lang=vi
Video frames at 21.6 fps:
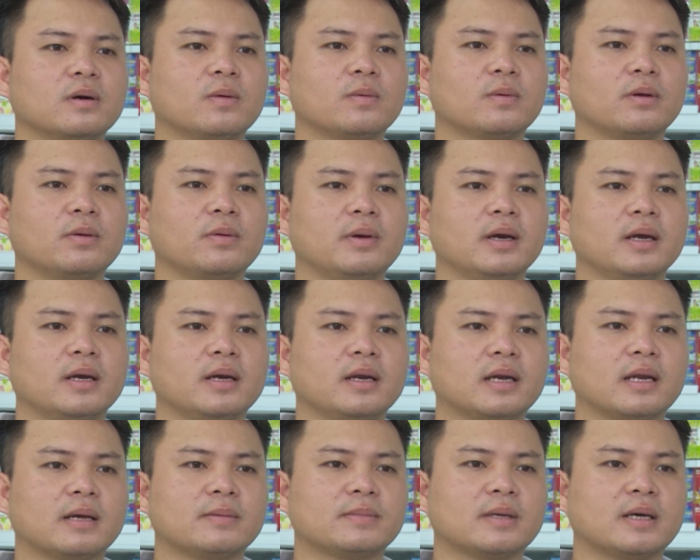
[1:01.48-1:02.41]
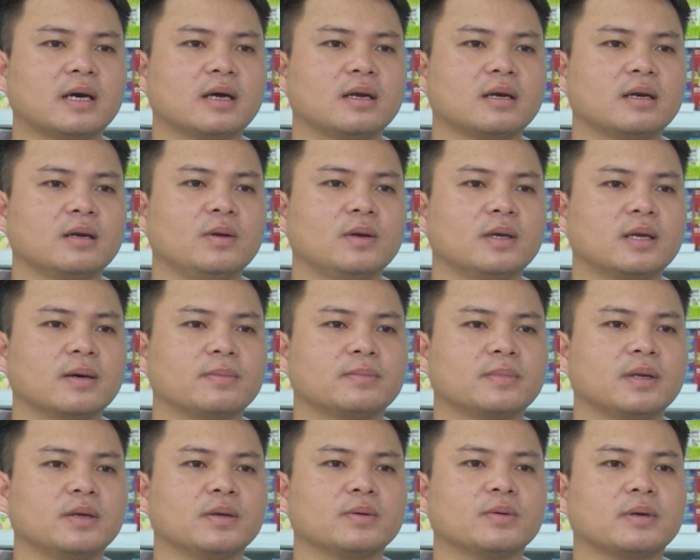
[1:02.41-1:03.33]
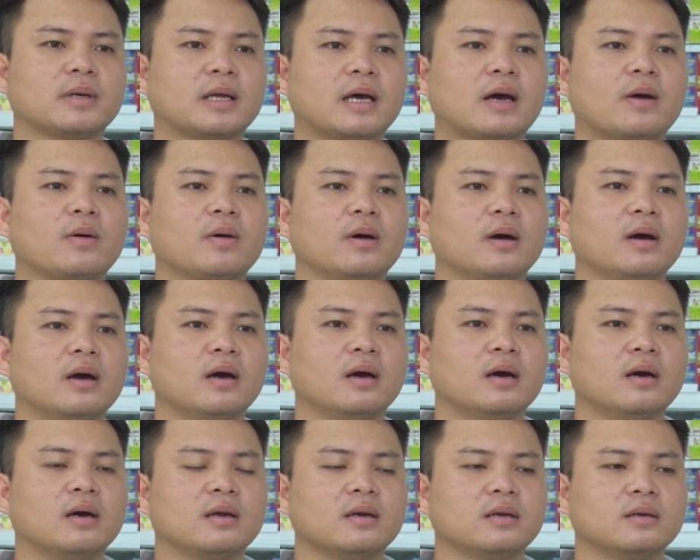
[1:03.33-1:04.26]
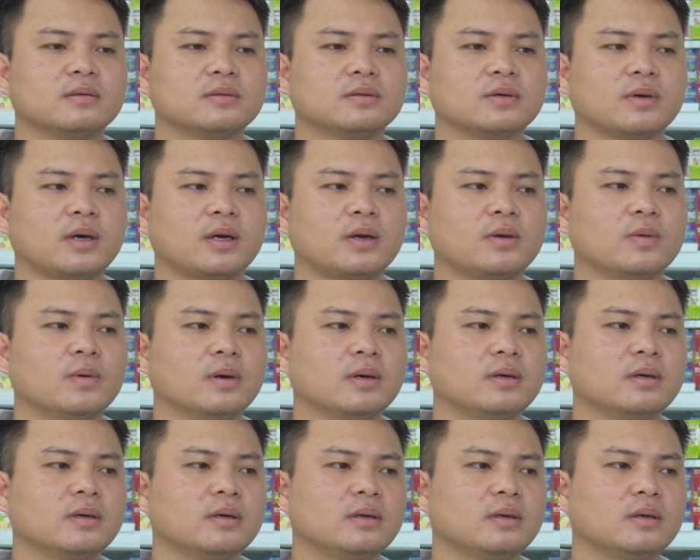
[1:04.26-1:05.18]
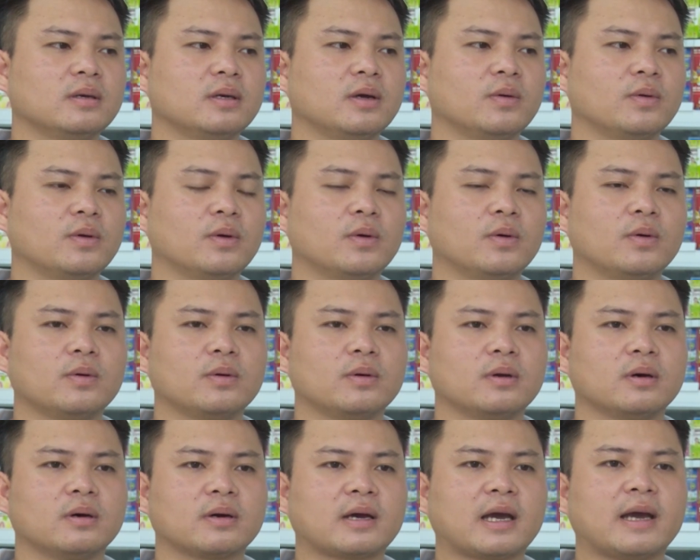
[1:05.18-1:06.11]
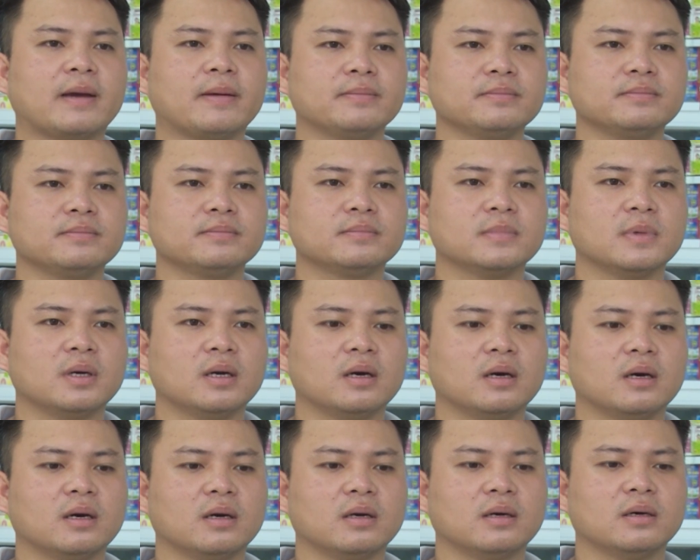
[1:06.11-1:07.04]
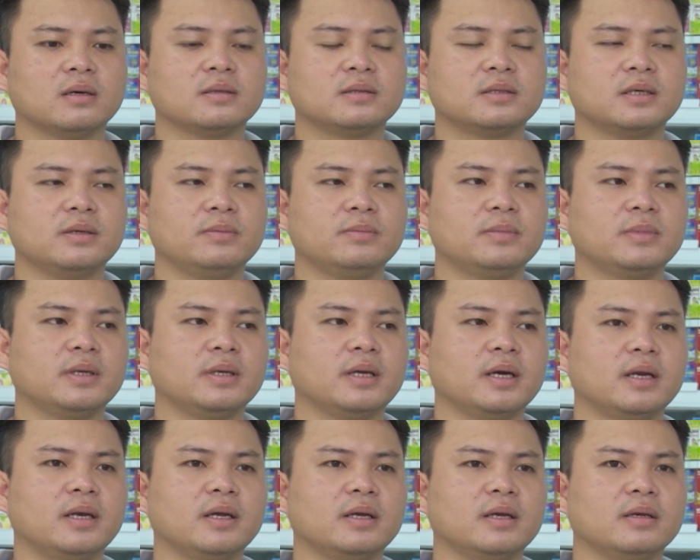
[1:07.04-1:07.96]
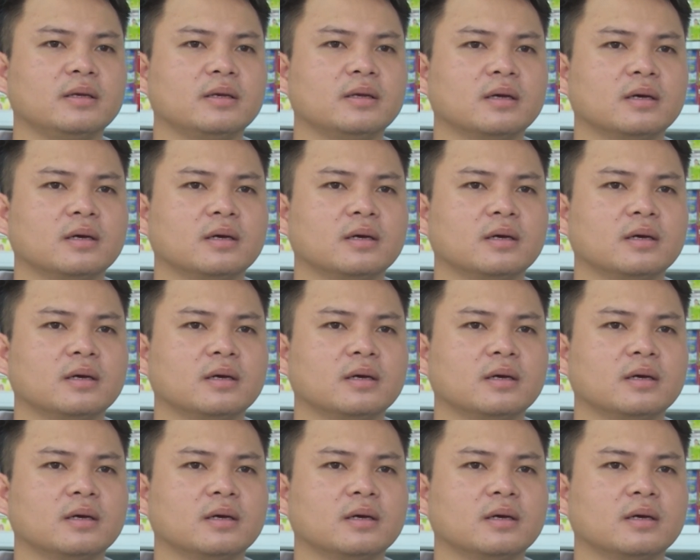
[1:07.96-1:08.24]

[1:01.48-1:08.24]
không có điều kiện để tham gia luyện tập thể dục thể thao, rồi ăn uống điều độ nó kém. Ờ, chính vì thế thì